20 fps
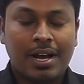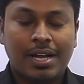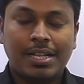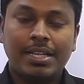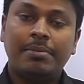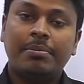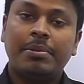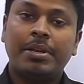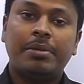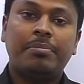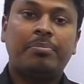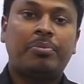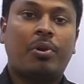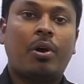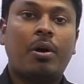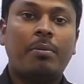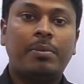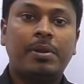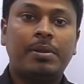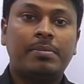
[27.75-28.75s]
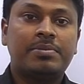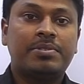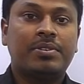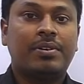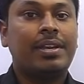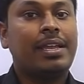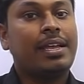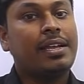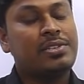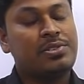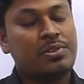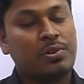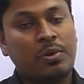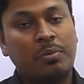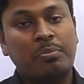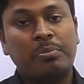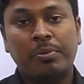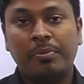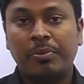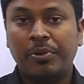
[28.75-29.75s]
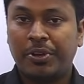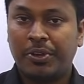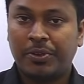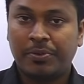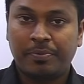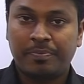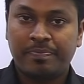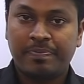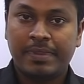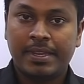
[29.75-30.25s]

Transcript: அதே மாதிரி ப்ராப்ளம்ஸ் ஆன் ஏஜ் ரொம்ப முக்கியம்